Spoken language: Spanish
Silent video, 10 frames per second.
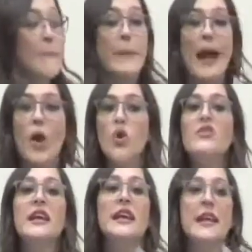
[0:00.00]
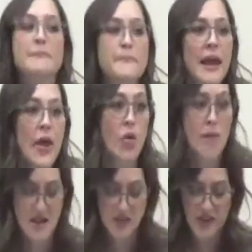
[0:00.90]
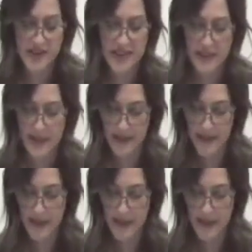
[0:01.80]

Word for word: para conseguir empleo más fácilmente.